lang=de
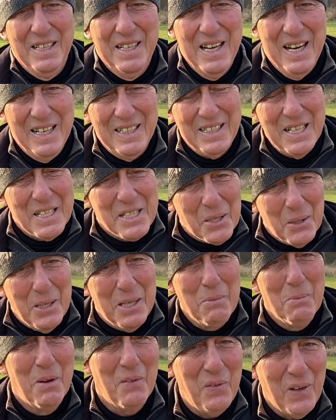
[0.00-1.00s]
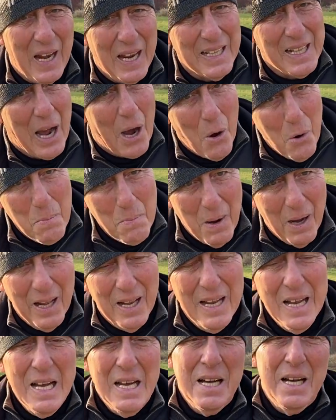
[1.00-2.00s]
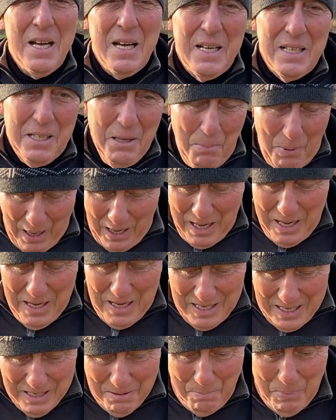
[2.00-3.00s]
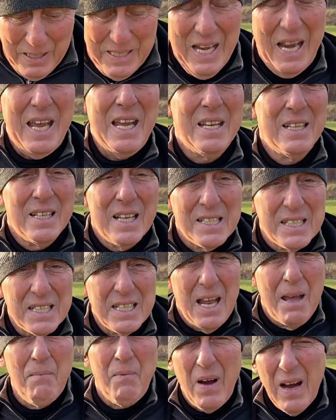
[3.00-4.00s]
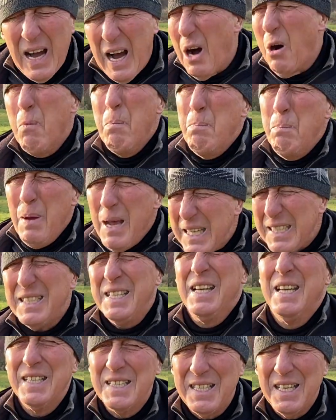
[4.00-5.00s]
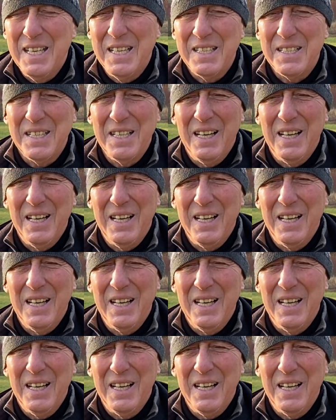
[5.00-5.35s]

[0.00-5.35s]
Ja, das sollte man vielleicht auch mal dabei äh, bedenken, dass es einfach auch Business ist.